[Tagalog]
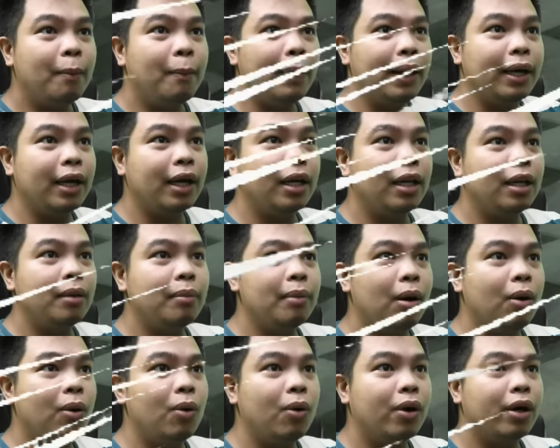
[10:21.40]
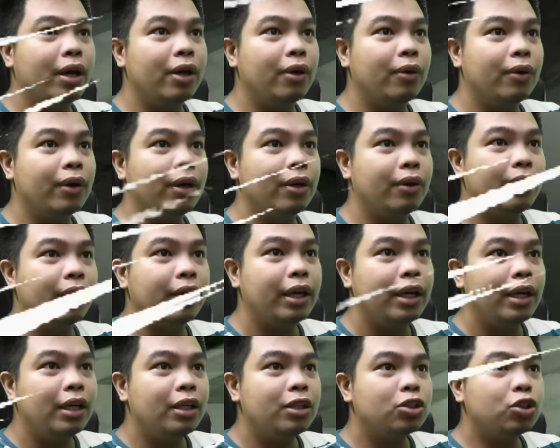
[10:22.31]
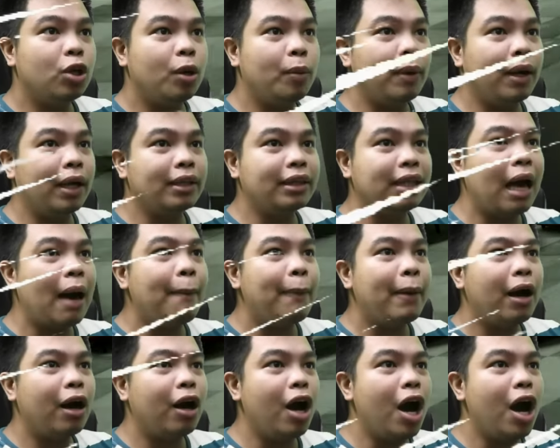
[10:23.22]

May halimaw, okay, okay, okay. Sobrang tapang